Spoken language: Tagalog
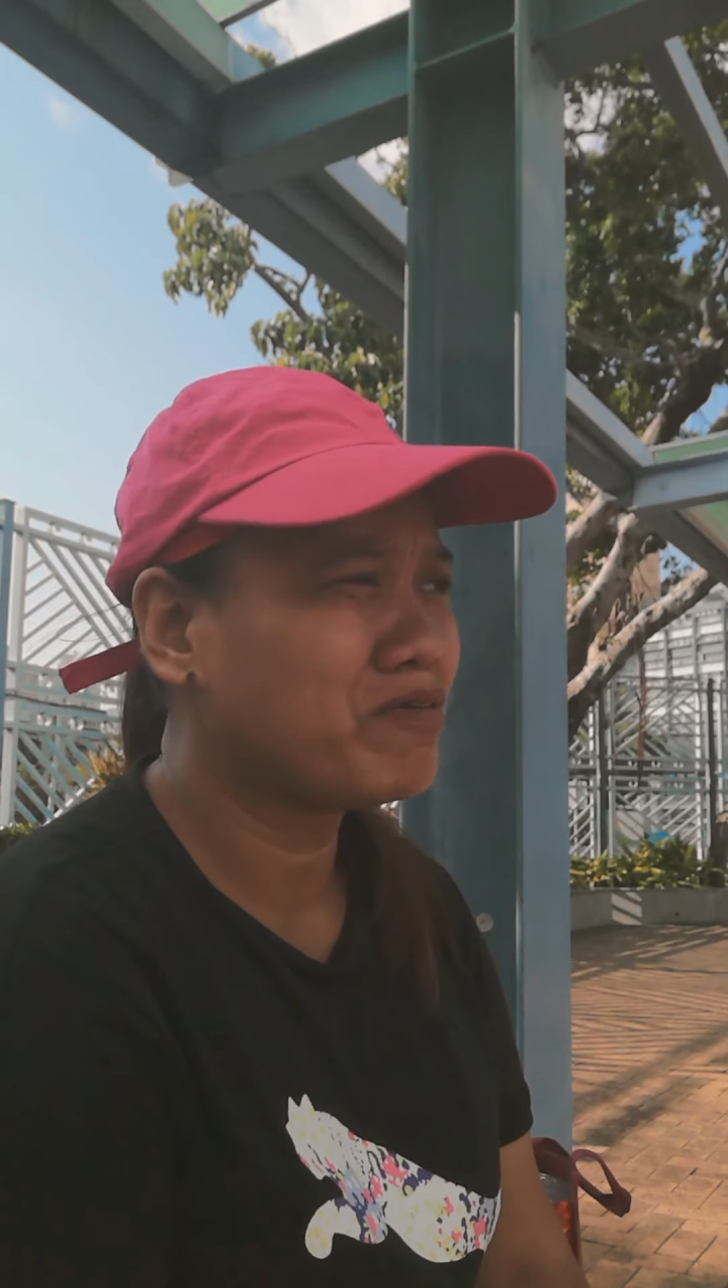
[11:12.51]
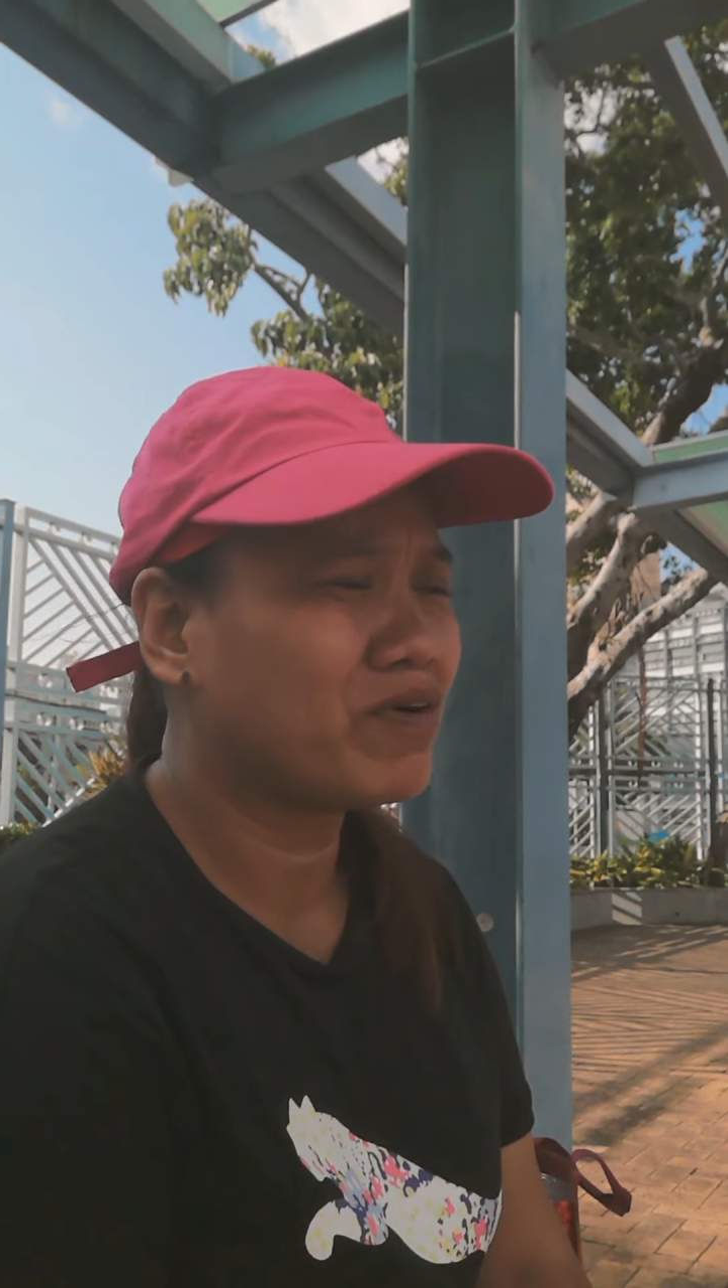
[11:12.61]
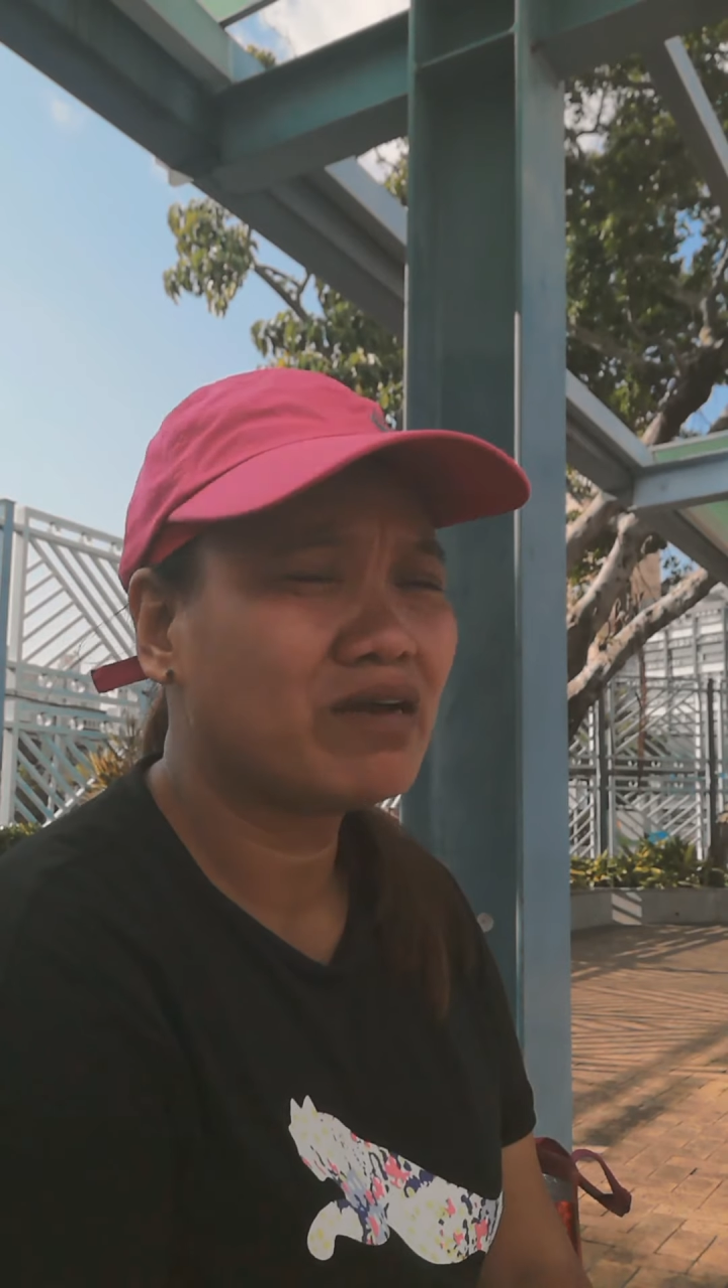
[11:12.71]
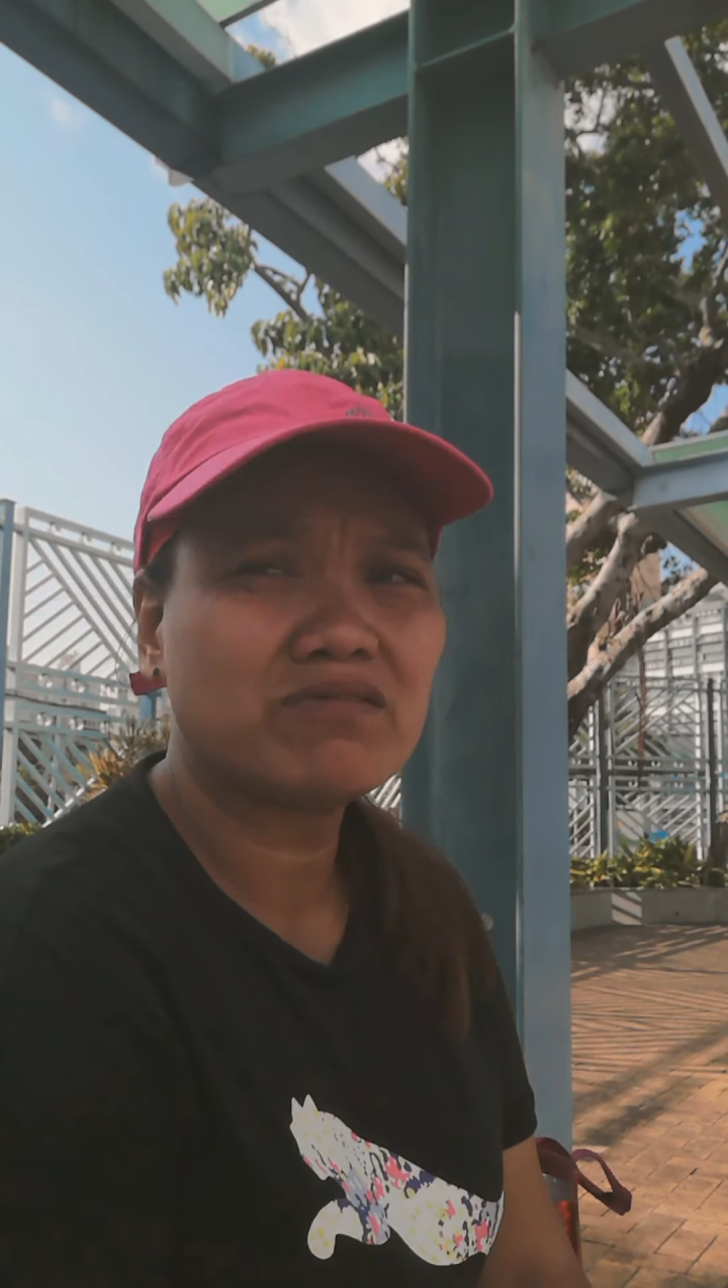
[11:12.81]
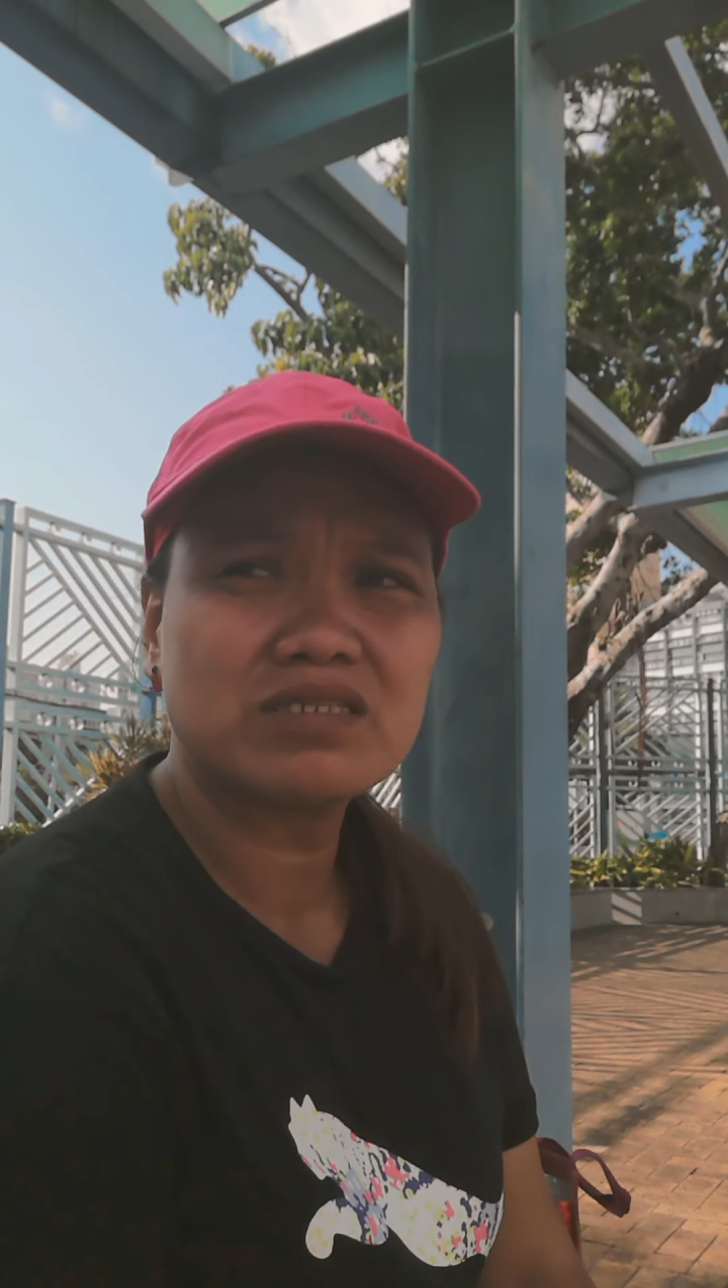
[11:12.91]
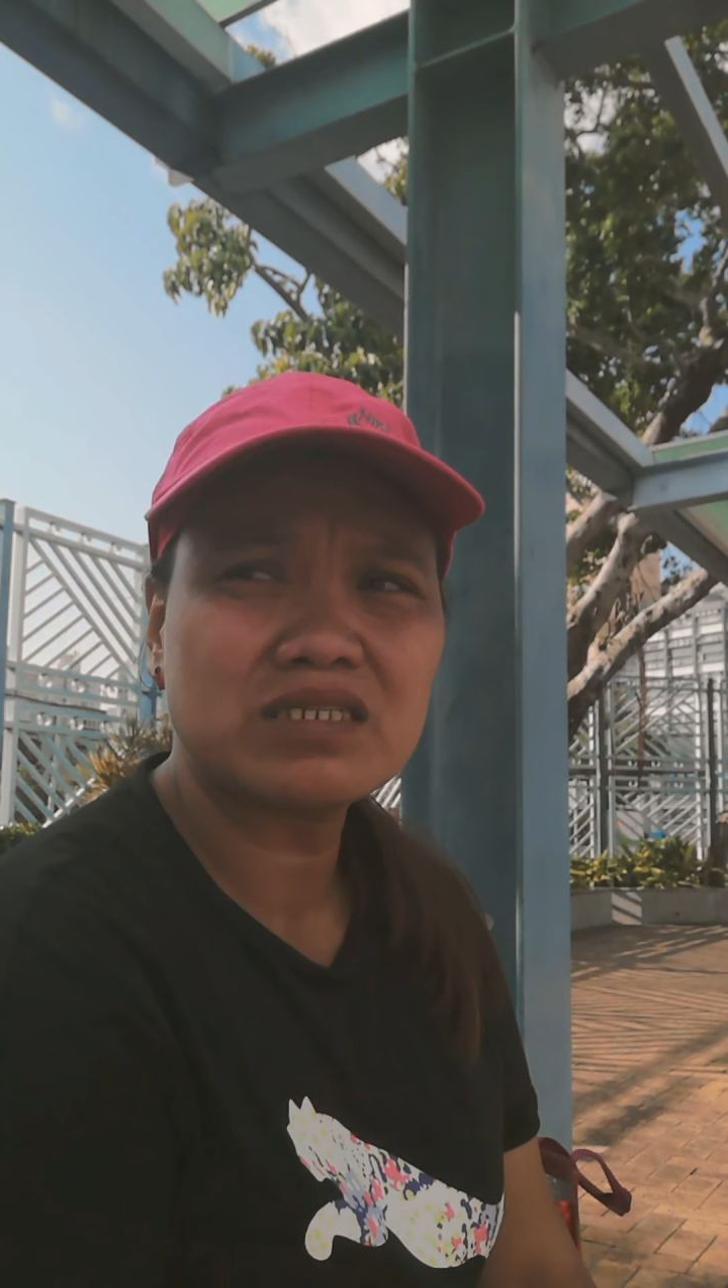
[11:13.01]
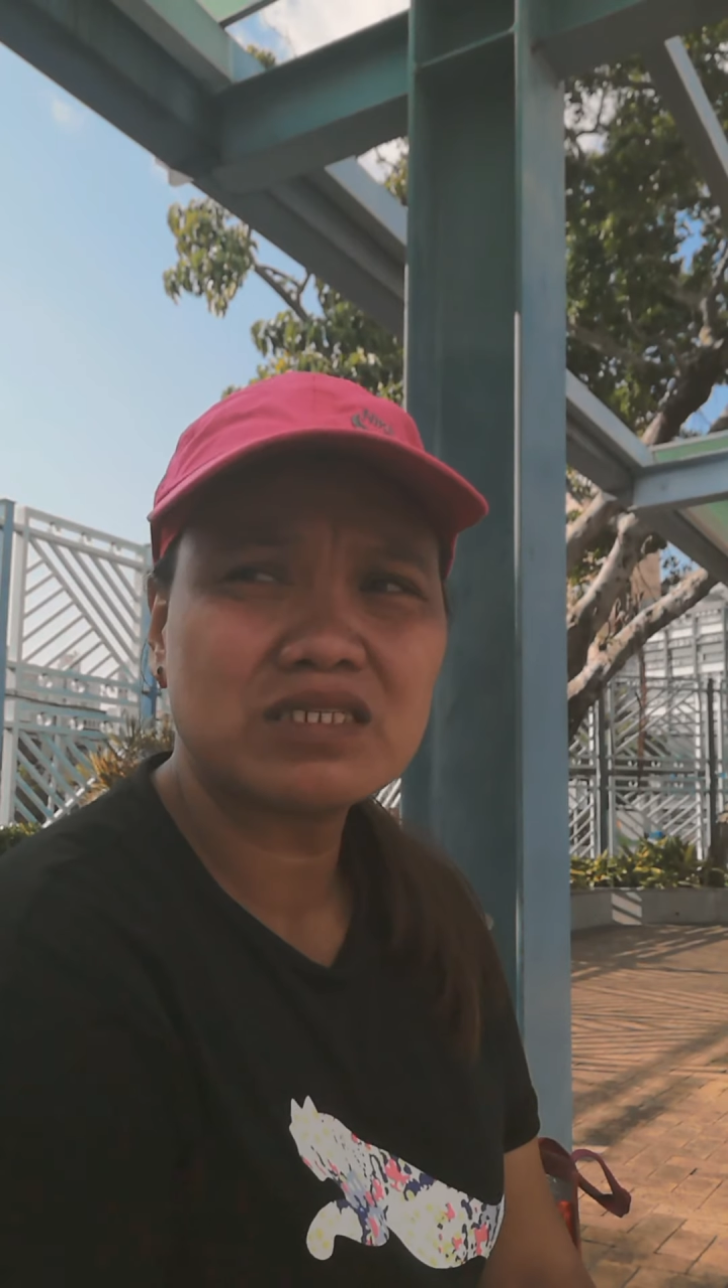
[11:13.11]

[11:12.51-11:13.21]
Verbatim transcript: may virus,